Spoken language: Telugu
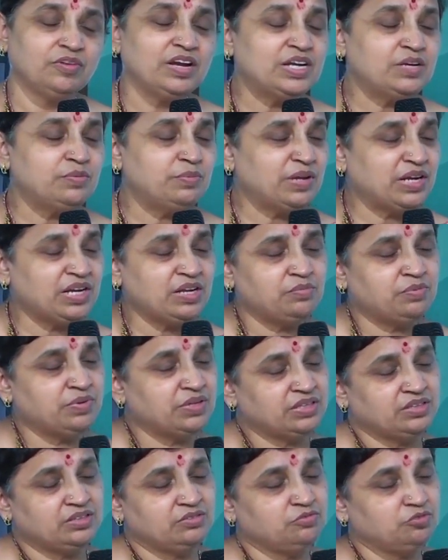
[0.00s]
వెయిట్
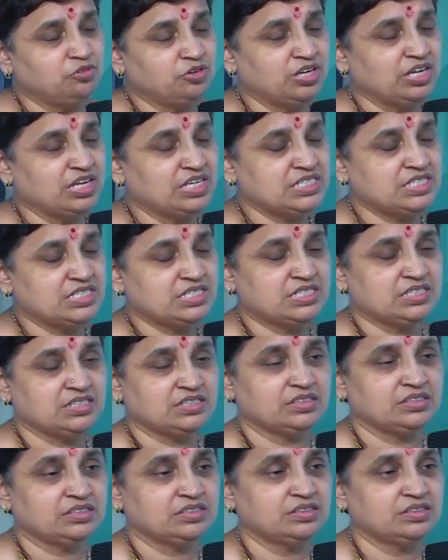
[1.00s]
పెరిగిపోయింది ఫోర్ కేజీస్